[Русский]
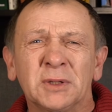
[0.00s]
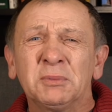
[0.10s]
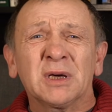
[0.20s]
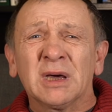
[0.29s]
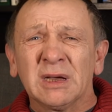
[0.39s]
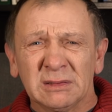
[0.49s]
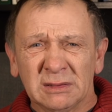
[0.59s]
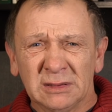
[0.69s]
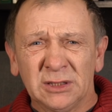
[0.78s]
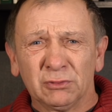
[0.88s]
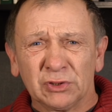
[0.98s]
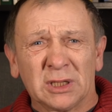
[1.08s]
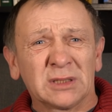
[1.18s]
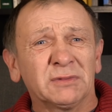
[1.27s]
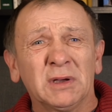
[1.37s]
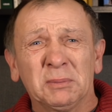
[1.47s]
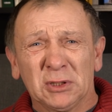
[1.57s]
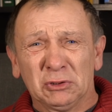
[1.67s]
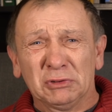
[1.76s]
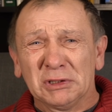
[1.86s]
Прибегает девушка к своей
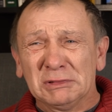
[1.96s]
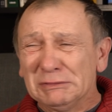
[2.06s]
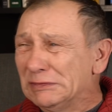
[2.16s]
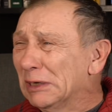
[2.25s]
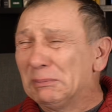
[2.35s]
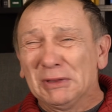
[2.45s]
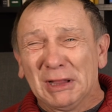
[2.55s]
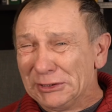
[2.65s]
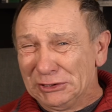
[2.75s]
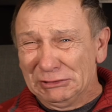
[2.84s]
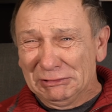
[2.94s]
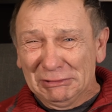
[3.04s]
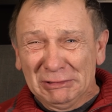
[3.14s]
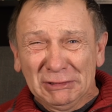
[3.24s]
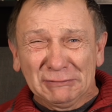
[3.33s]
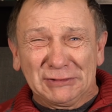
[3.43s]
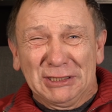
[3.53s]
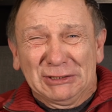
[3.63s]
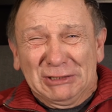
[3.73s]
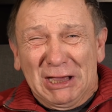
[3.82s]
подруге, вся плачет, в
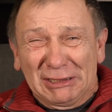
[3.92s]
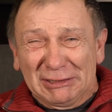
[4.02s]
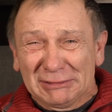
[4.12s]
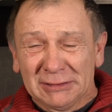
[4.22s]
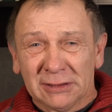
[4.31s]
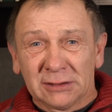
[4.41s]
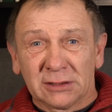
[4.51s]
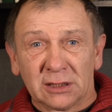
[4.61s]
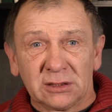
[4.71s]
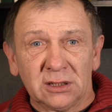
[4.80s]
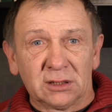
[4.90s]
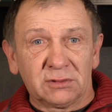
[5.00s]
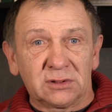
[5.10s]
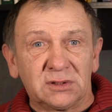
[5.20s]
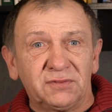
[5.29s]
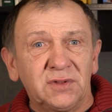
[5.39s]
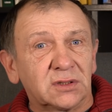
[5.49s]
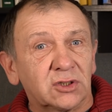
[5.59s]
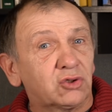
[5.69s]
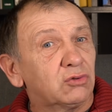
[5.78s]
слезах. Так не говорит,
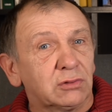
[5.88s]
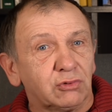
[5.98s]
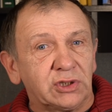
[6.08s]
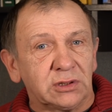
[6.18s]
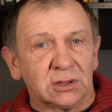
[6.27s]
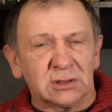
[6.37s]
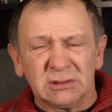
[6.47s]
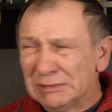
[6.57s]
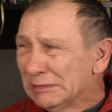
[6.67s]
Светка, что случилось?